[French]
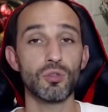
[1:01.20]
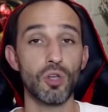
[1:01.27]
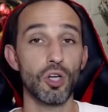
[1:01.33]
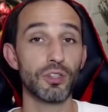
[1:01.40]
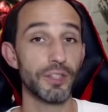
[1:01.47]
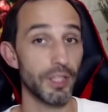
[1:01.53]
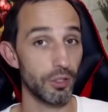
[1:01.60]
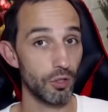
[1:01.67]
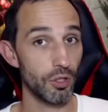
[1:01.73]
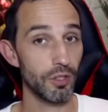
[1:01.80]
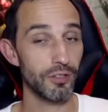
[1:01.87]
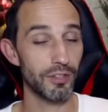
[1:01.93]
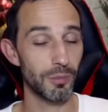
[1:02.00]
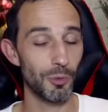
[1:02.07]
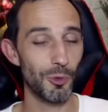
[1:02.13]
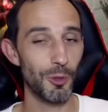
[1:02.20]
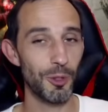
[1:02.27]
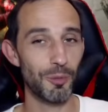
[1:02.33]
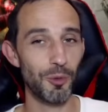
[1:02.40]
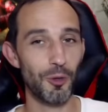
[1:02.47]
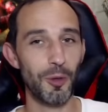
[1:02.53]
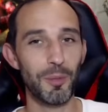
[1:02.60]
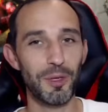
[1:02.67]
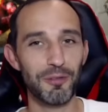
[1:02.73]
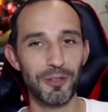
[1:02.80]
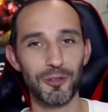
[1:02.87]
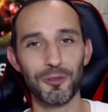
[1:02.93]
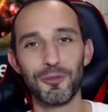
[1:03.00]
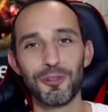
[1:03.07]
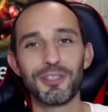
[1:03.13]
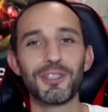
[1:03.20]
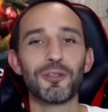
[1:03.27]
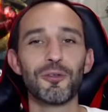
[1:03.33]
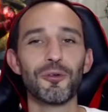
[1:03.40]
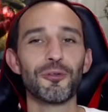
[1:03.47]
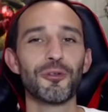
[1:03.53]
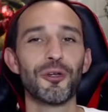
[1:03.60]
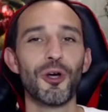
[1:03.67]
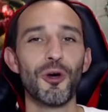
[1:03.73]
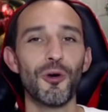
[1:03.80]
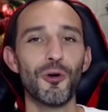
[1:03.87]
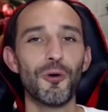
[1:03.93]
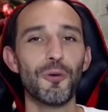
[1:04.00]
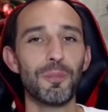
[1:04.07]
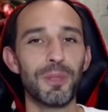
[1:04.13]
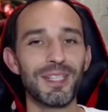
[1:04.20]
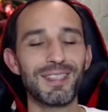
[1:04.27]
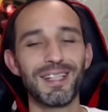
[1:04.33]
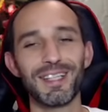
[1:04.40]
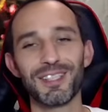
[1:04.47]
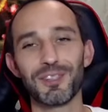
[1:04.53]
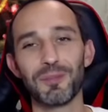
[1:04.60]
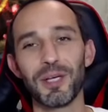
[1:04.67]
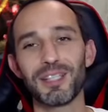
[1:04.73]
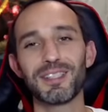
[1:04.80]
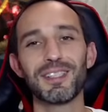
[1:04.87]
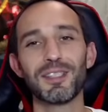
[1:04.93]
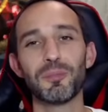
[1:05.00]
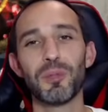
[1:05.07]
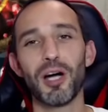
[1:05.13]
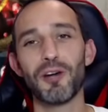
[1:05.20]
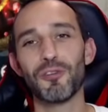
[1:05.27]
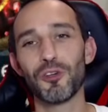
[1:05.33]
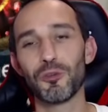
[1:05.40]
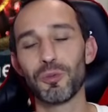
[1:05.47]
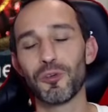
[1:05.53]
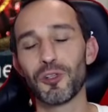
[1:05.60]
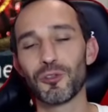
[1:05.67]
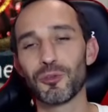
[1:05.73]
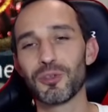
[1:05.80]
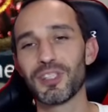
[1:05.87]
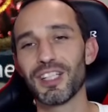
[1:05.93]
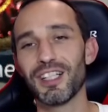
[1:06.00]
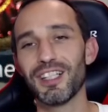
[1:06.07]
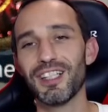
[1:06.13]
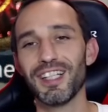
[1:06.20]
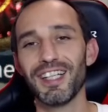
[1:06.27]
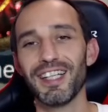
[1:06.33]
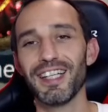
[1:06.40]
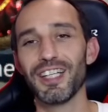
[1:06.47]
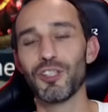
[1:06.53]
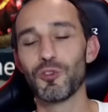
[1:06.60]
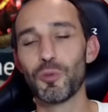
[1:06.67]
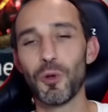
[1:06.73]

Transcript: Ordinateur, c'est mieux et pourquoi pas y faire du multi-compte au passage. Merci par avance pour votre soutien et je vous